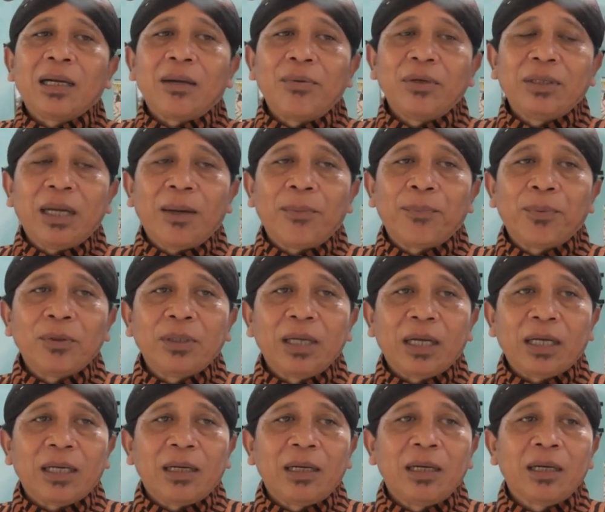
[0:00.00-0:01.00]
kemudian
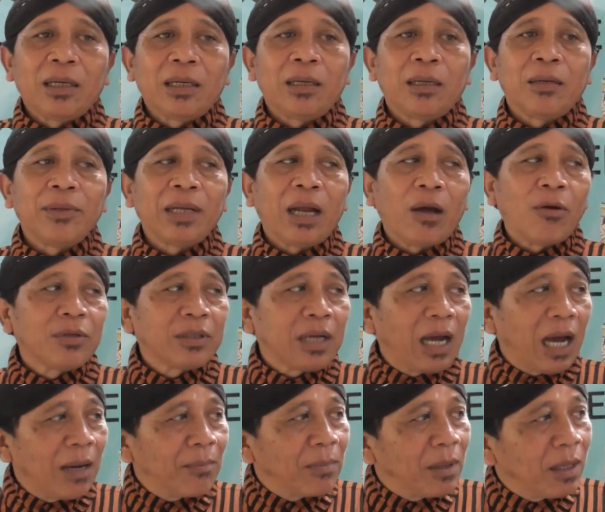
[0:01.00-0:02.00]
proyek eh,
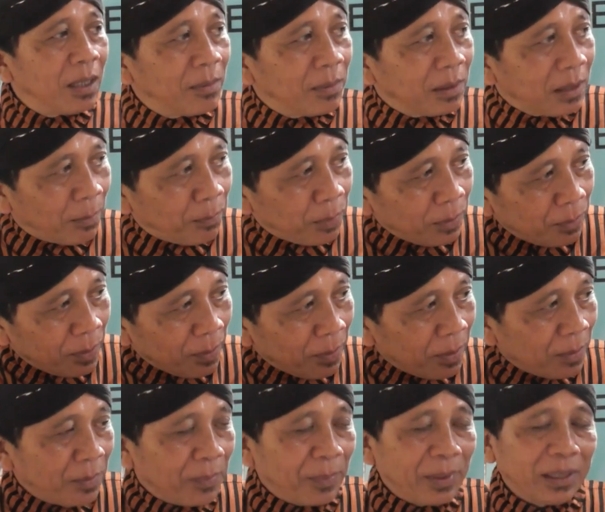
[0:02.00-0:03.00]
melakukan
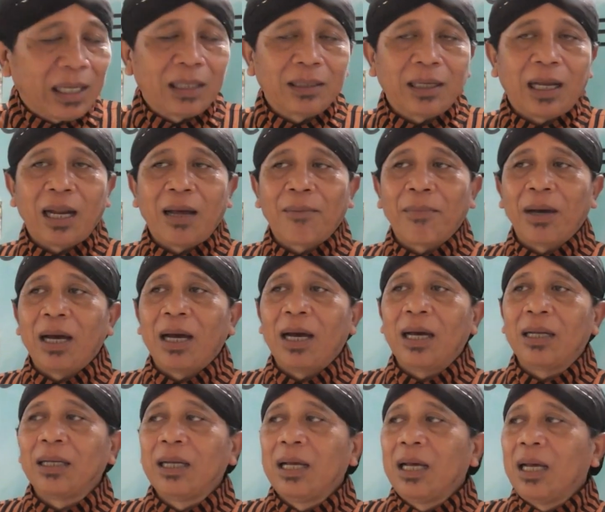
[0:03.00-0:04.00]
pembibitan
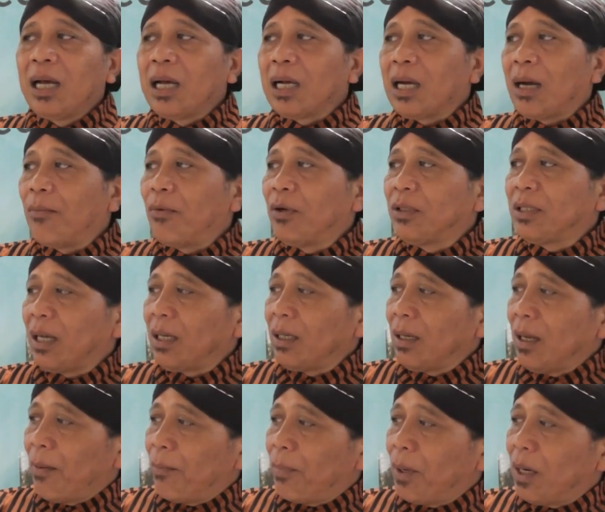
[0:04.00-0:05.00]
tanaman,
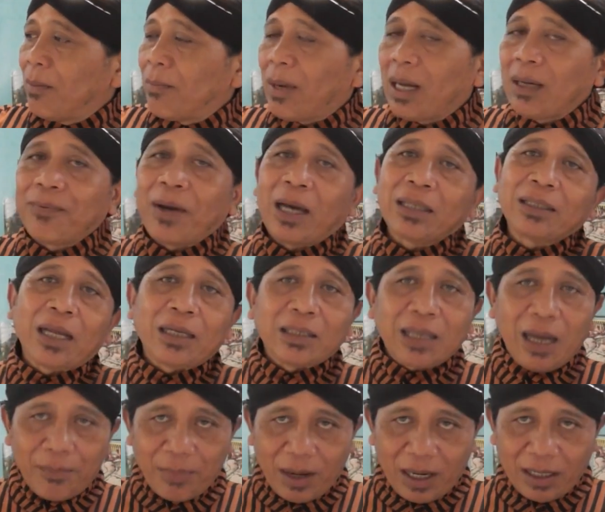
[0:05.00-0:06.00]
kemudian
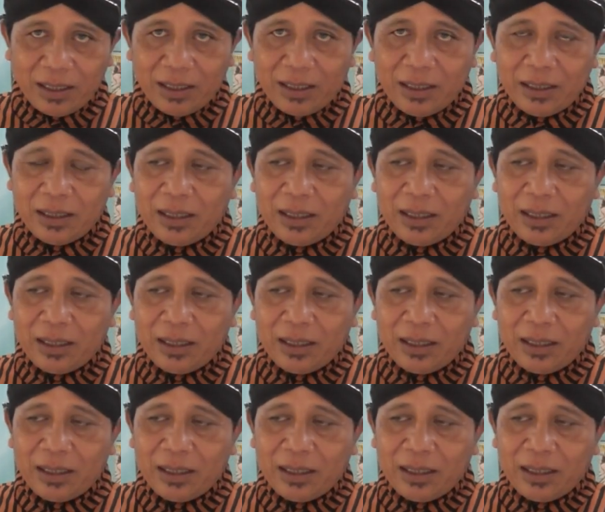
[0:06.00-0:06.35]
pemanfaatan sampah ini.